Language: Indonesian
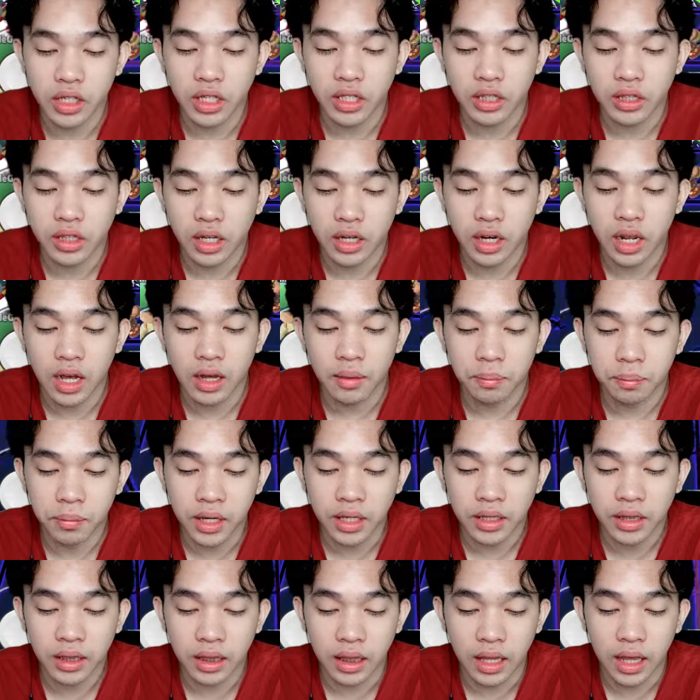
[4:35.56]
kita
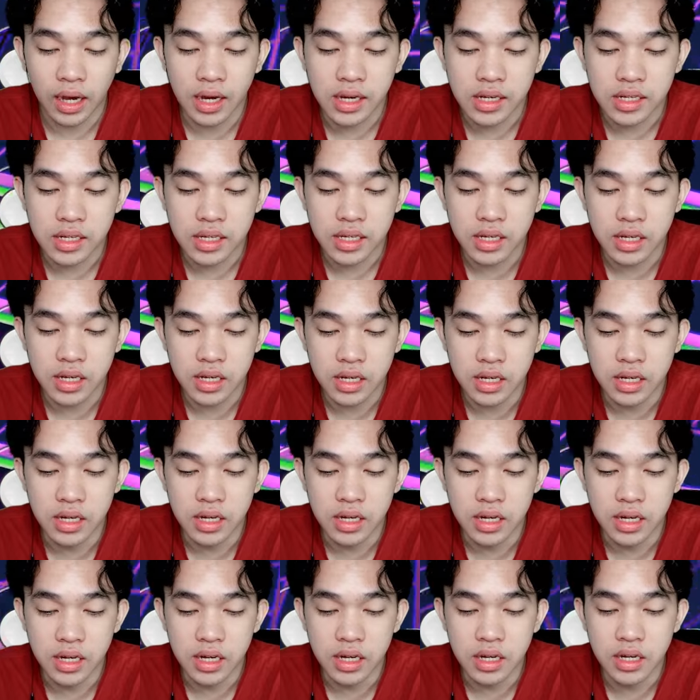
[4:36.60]
dapat
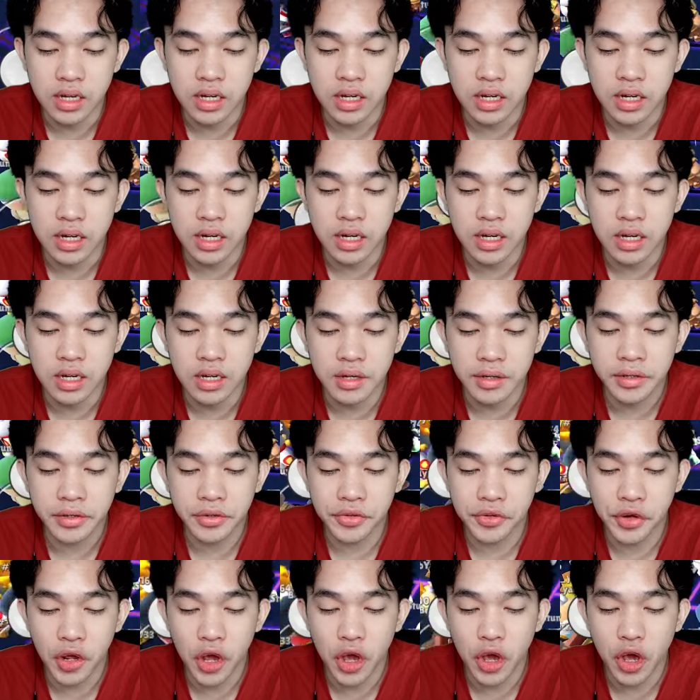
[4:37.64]
laser
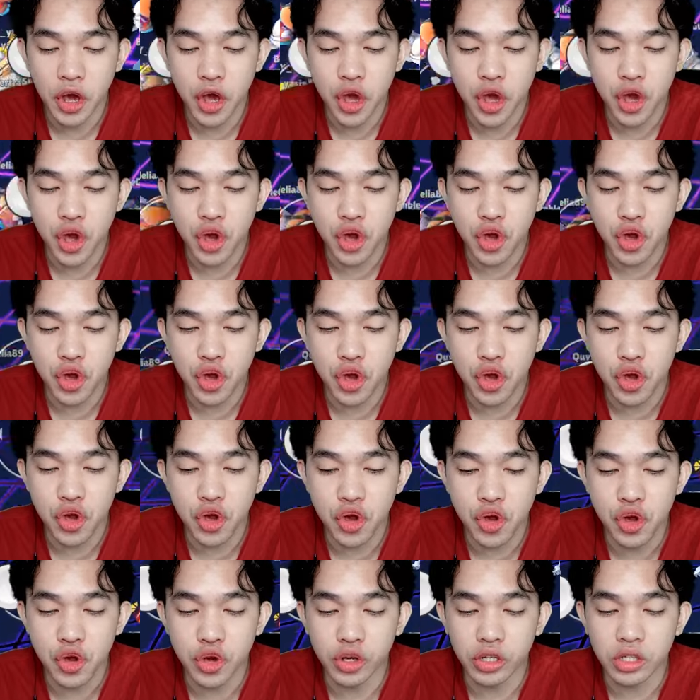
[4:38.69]

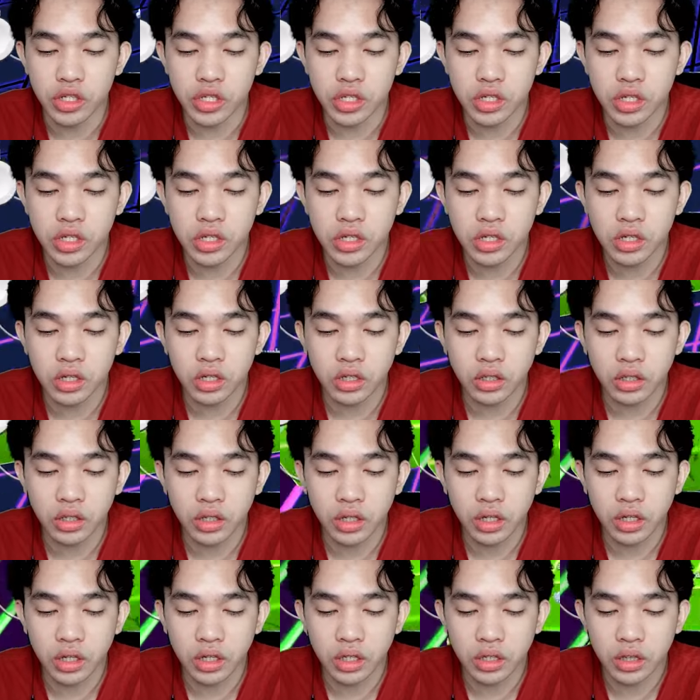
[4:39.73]
des.
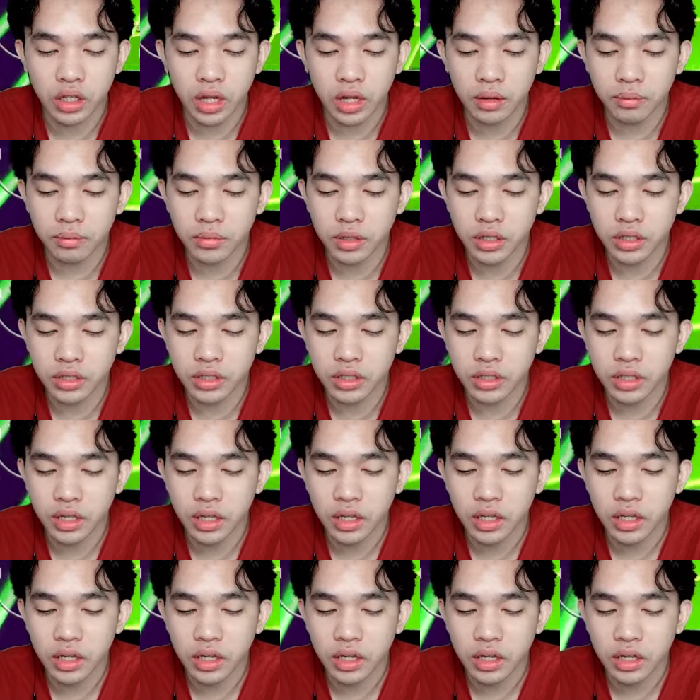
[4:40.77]
Oke, okay, kita ambil di sini.
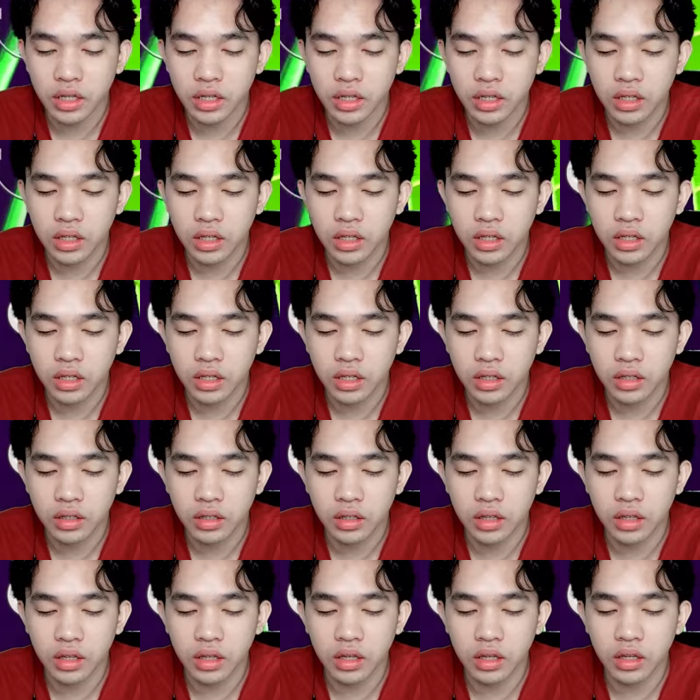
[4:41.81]
Eh,
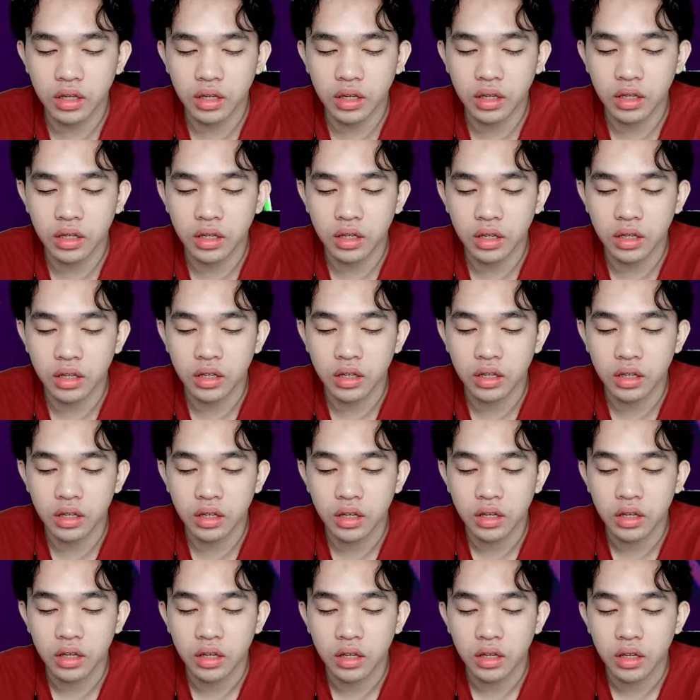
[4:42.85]
eh, eh, eh.
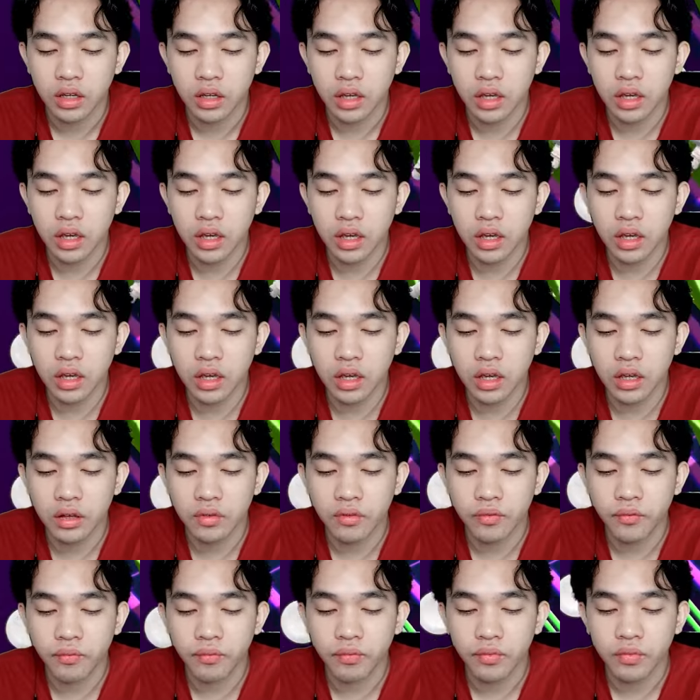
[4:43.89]
Eh, eh eh
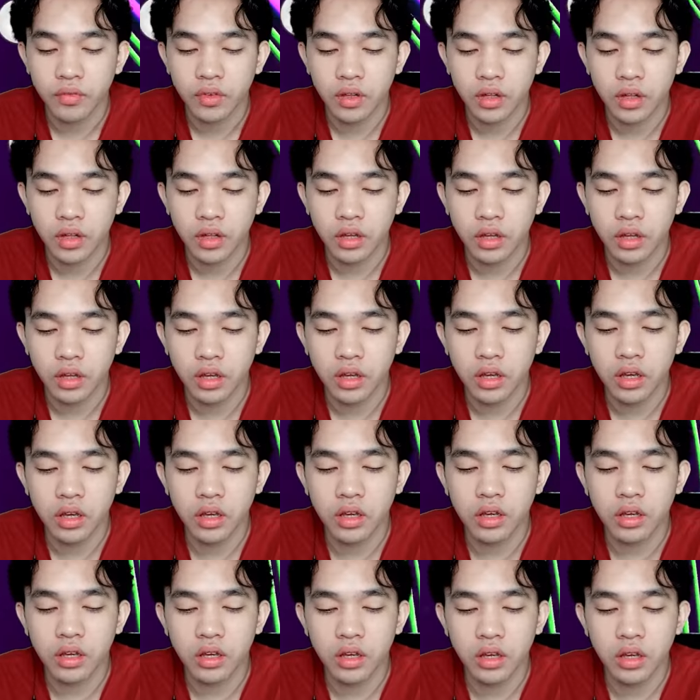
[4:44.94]

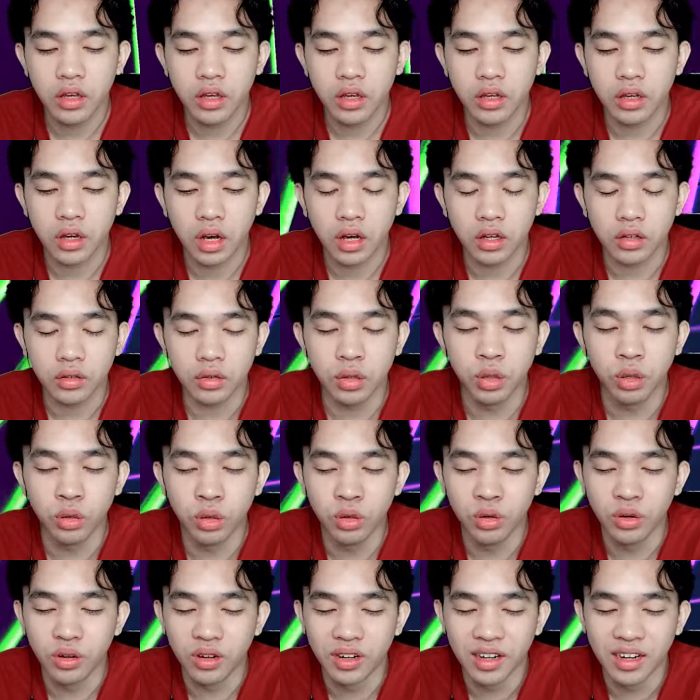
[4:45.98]
eh eh aduh